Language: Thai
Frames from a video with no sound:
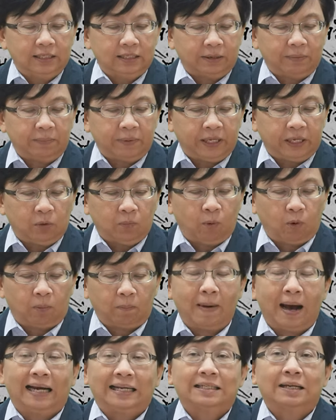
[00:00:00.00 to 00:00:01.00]
จะมีบท
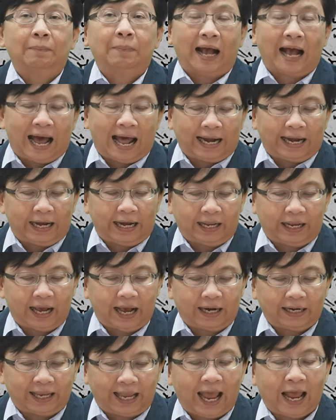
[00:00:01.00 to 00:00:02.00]
บาทสำคัญใน
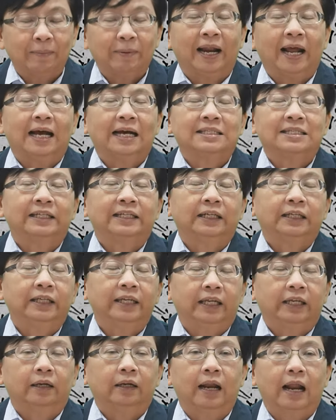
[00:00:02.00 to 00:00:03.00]
การแก้ปัญหาเศรษฐ
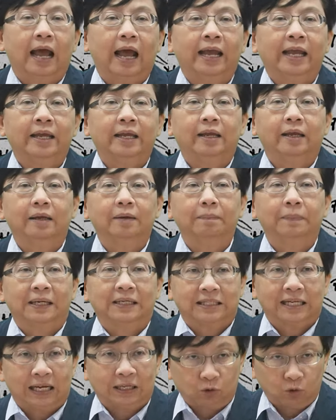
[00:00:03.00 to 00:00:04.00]
กิจให้ป
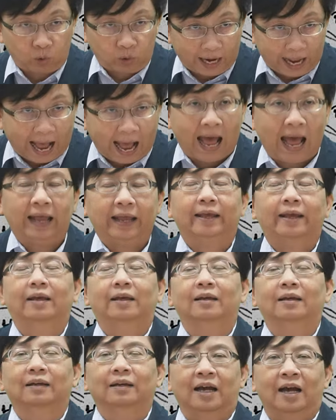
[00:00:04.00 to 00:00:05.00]
ระชาชนได้
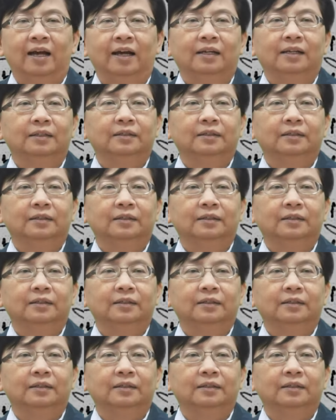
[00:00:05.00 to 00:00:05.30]
ค่ะ